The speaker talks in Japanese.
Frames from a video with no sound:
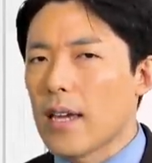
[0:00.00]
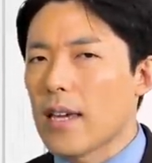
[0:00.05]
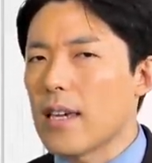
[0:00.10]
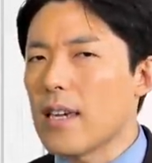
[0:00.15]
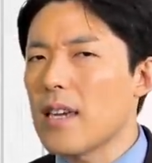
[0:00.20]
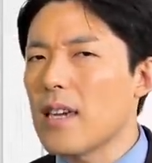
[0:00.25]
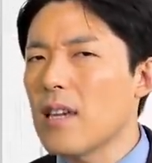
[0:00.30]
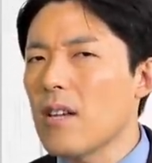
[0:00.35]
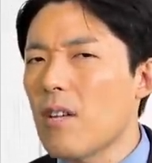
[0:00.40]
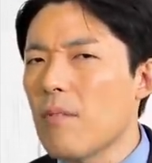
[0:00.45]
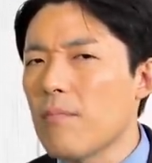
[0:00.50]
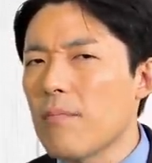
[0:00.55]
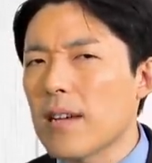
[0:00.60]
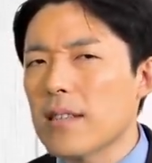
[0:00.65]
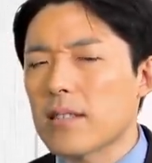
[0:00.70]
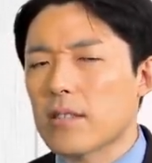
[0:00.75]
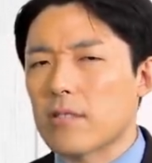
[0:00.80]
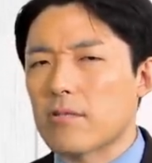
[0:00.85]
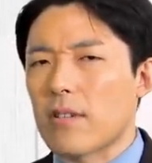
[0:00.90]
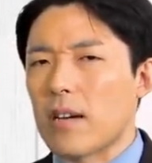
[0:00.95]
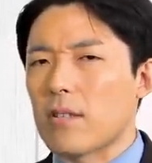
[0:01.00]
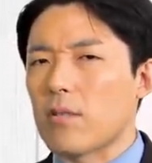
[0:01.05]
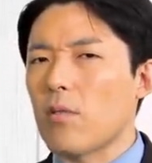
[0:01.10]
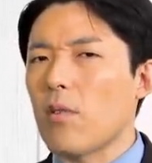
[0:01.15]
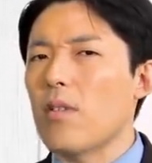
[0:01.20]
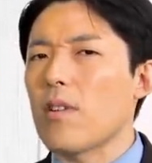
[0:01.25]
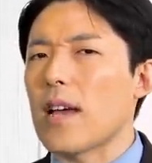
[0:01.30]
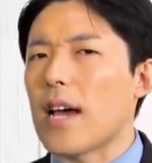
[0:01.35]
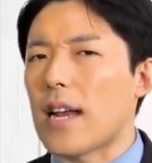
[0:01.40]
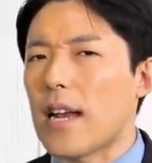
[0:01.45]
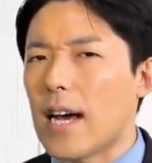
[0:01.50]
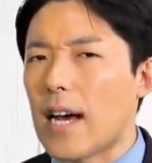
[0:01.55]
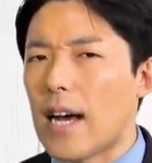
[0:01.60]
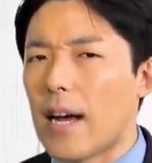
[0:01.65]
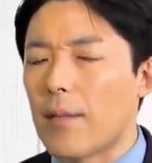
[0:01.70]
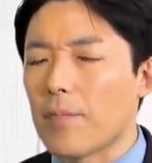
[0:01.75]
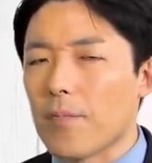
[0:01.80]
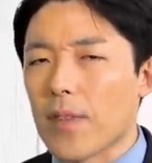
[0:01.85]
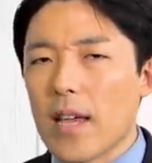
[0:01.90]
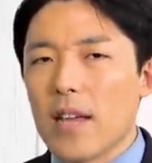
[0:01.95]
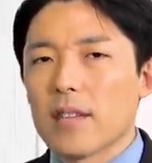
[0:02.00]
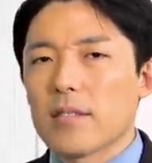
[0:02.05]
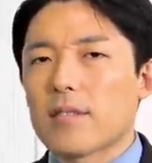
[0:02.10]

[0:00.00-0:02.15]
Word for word: イーロン・マスクはどうやら、